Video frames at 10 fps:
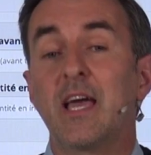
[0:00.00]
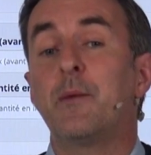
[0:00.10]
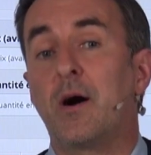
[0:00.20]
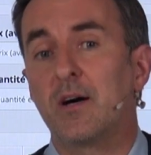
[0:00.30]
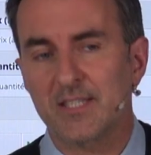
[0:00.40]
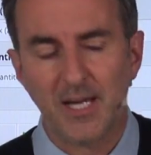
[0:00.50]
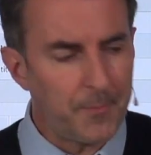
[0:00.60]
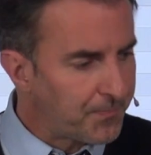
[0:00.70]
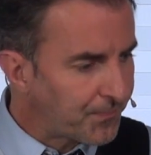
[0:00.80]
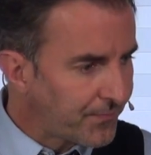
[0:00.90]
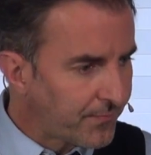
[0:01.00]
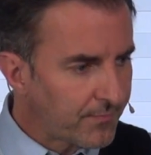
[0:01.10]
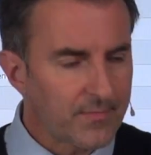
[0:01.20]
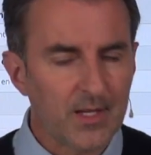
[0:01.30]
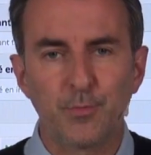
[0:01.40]
Et en passant,
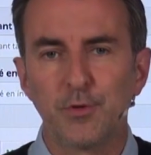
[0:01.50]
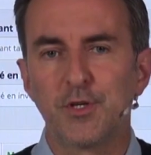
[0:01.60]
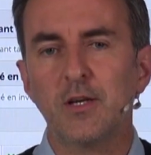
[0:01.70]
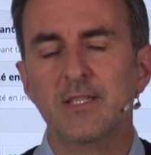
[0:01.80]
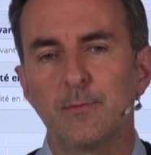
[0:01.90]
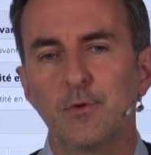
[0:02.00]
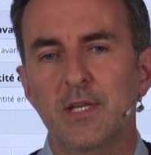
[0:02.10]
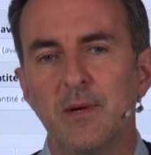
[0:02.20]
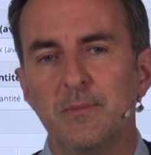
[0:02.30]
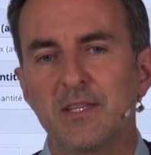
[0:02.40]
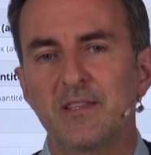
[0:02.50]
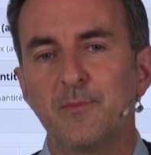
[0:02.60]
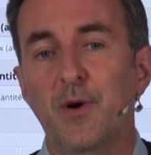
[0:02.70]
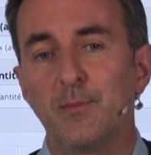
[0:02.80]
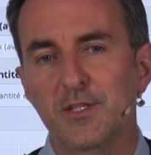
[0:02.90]
plusieurs s'amusent à même mettre des
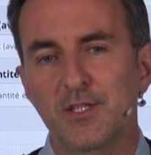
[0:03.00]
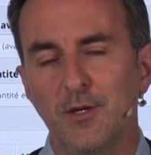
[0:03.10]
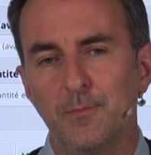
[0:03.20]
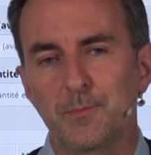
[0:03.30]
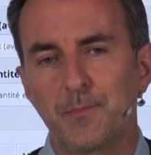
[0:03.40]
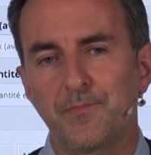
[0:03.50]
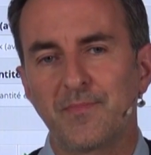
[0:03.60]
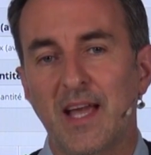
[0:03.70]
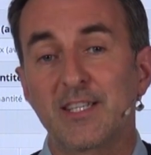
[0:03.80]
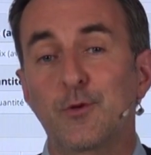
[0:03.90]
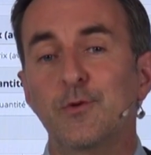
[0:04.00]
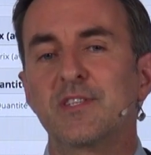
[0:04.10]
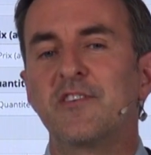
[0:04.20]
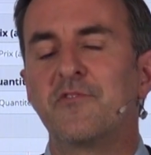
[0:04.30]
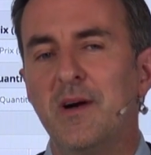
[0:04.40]
promotions
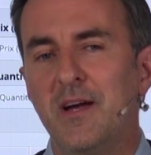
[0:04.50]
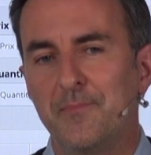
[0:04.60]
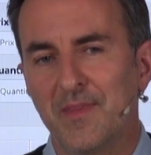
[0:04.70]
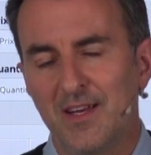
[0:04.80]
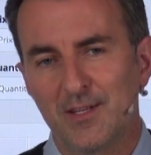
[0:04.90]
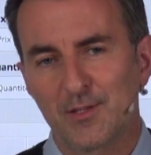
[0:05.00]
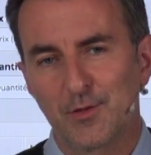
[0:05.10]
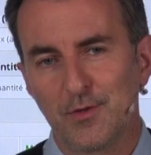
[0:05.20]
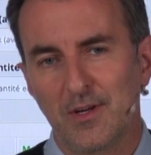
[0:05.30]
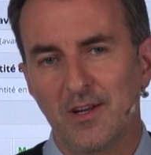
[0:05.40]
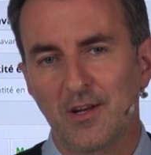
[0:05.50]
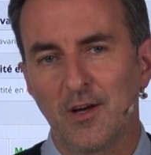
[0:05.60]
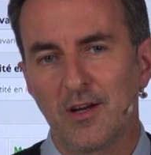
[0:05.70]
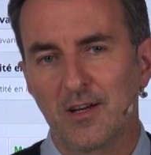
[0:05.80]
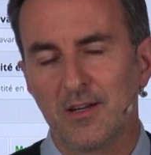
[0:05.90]
exclusivement sur
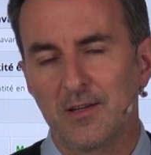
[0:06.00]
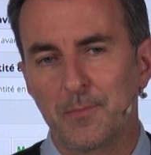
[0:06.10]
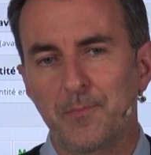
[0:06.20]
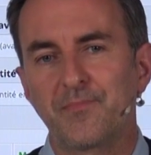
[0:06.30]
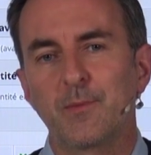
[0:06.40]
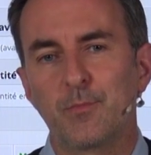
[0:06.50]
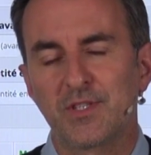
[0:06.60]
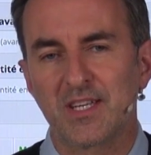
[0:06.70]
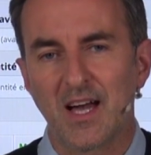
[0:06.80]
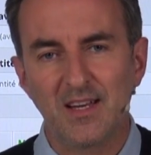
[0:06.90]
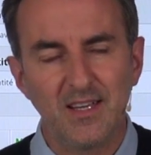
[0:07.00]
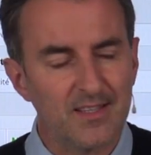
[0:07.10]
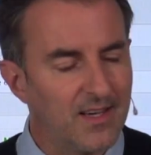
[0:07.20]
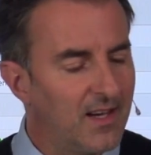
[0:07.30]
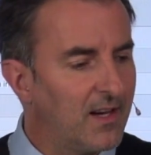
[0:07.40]
leur euh, boutique en
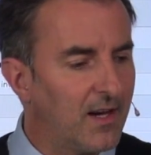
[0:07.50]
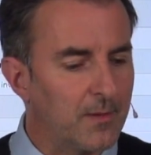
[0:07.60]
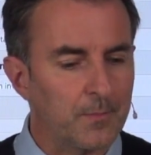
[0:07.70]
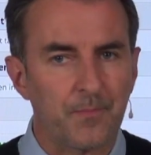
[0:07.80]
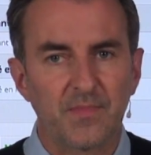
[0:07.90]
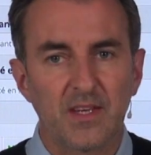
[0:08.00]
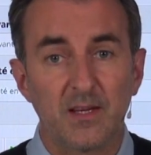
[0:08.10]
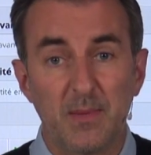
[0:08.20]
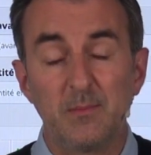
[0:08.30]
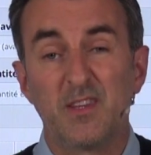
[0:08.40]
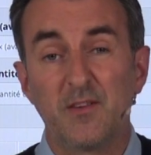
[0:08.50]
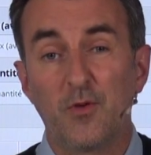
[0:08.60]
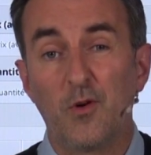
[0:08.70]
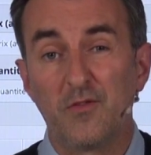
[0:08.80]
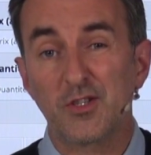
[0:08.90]
ligne. Euh, même des
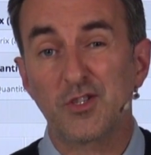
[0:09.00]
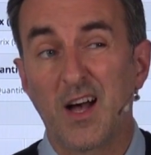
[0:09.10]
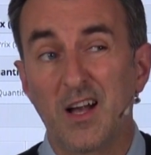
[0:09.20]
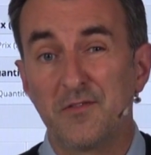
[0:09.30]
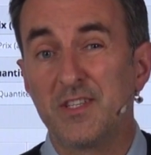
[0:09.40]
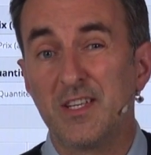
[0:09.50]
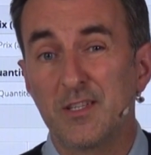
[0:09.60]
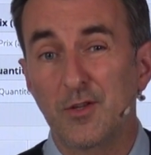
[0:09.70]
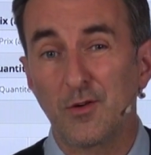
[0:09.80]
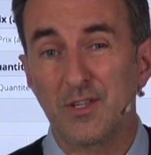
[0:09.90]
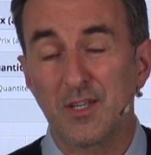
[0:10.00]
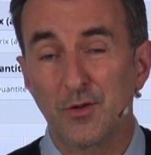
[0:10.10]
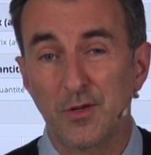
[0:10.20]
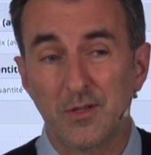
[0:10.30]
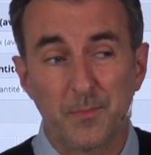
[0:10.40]
fois, on va jusqu'à enlever des, des
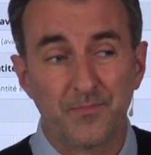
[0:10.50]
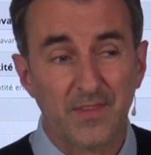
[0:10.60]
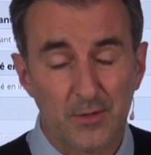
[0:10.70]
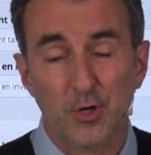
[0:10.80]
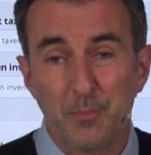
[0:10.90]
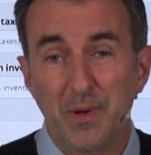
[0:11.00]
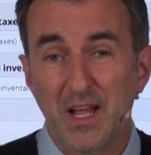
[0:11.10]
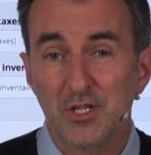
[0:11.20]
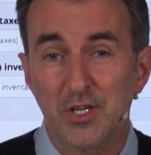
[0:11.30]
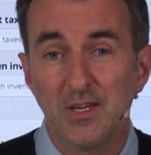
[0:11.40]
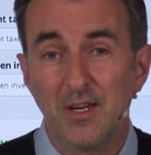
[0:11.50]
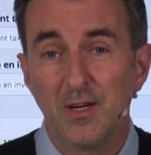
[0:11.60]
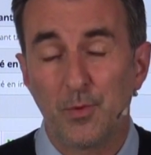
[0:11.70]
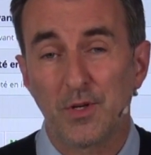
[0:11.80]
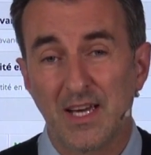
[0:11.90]
trucs sur le plancher
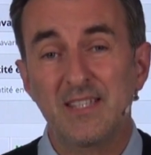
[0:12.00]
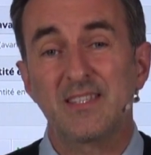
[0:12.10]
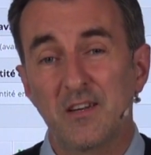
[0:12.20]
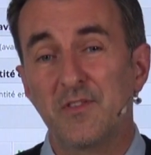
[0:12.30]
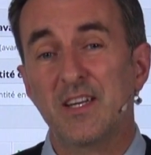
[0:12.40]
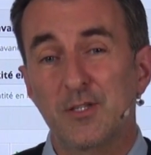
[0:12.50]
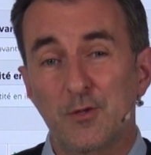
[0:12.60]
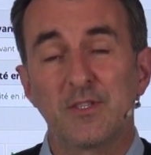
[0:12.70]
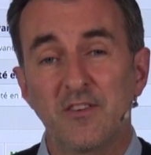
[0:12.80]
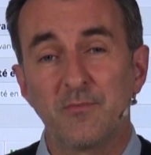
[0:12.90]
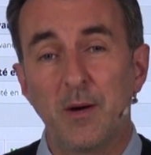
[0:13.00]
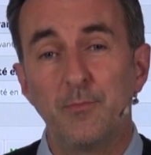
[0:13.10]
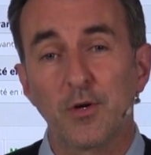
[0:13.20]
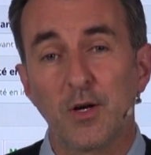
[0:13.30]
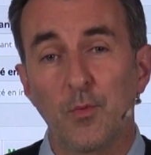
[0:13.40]
pour les réserver exclusivement
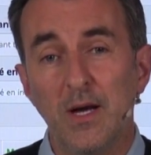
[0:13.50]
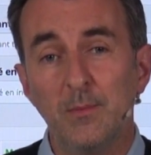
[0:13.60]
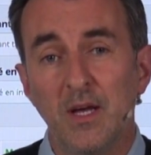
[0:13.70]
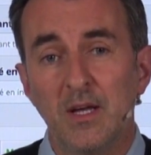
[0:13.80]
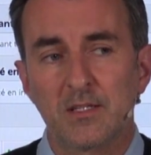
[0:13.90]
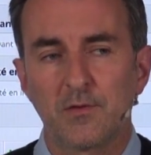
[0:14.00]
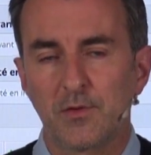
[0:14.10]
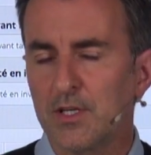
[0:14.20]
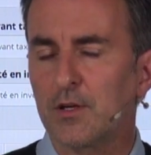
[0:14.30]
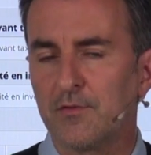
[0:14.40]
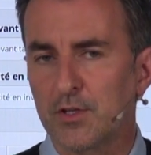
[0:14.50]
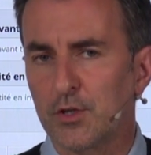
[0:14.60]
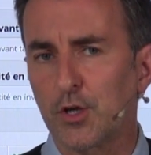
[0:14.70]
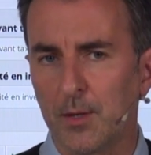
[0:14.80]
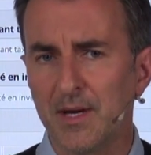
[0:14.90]
pour le web, ce qui veut dire que
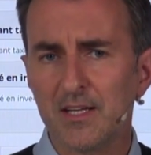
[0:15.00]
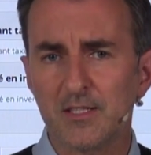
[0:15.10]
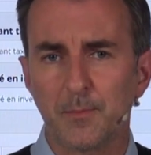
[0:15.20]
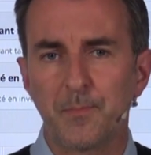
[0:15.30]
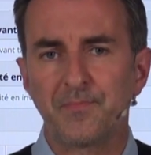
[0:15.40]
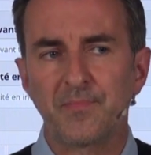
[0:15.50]
votre commerce